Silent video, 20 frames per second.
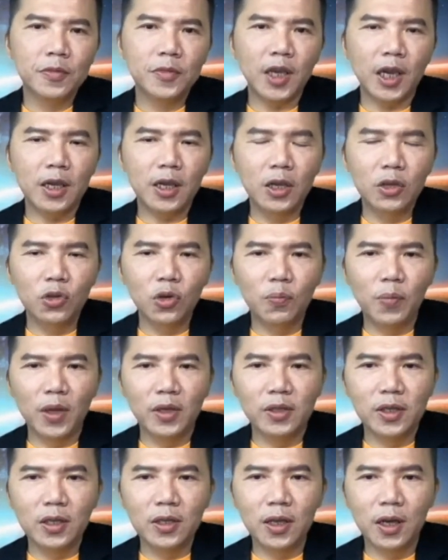在印度
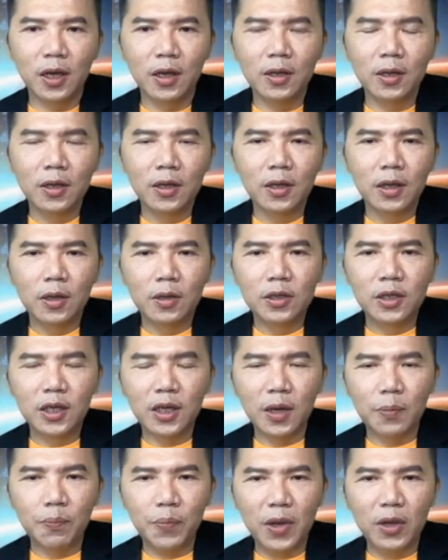本身呢，
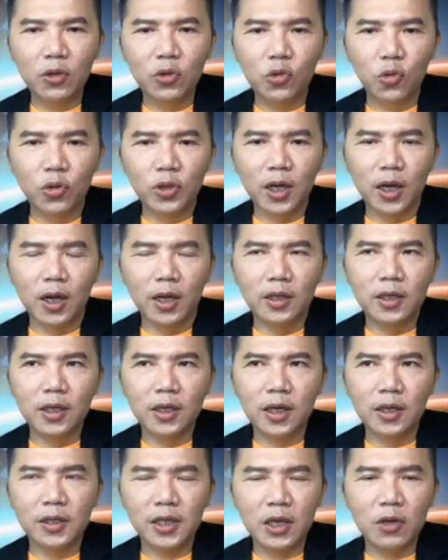这个病毒的
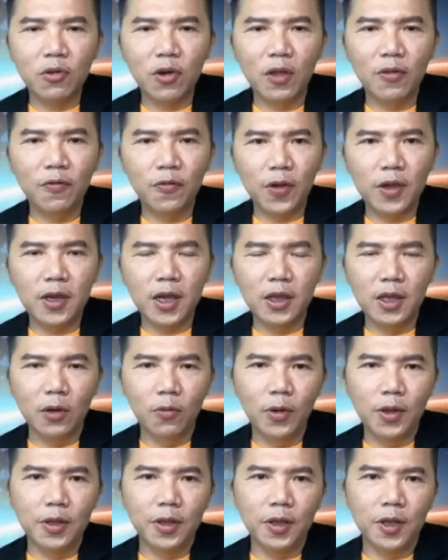这个新冠肺炎的
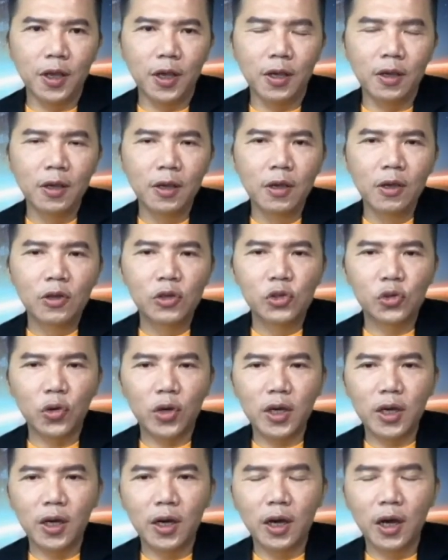问题，
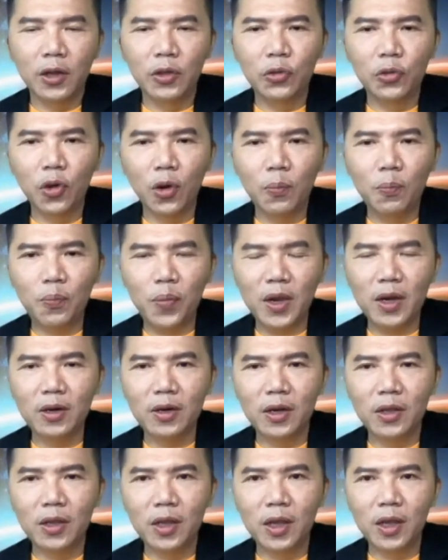所以很多病
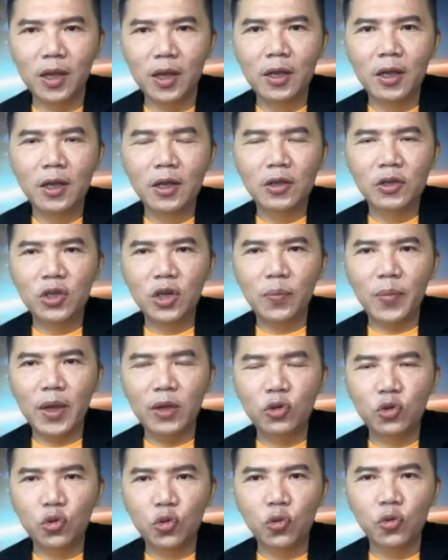人呢
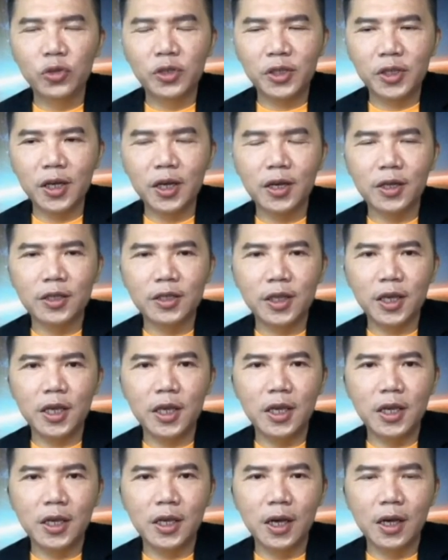就被注
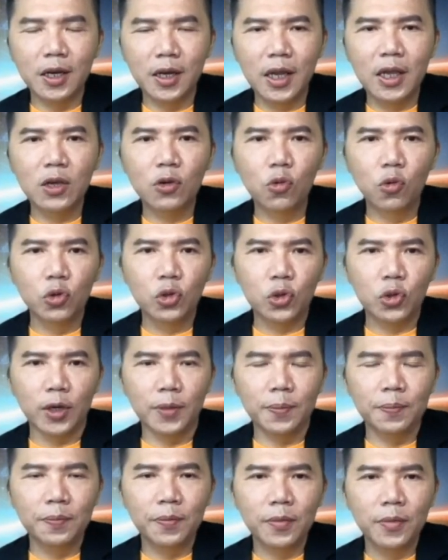射这一个类
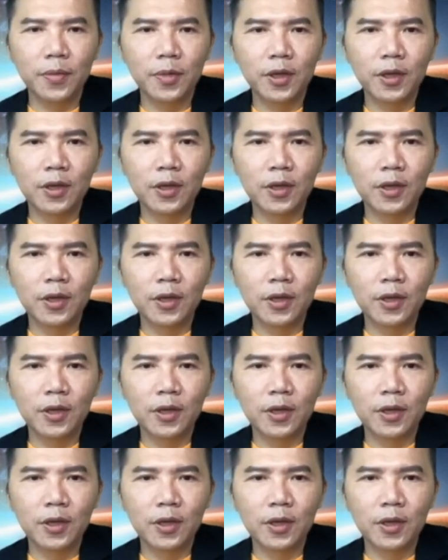固醇。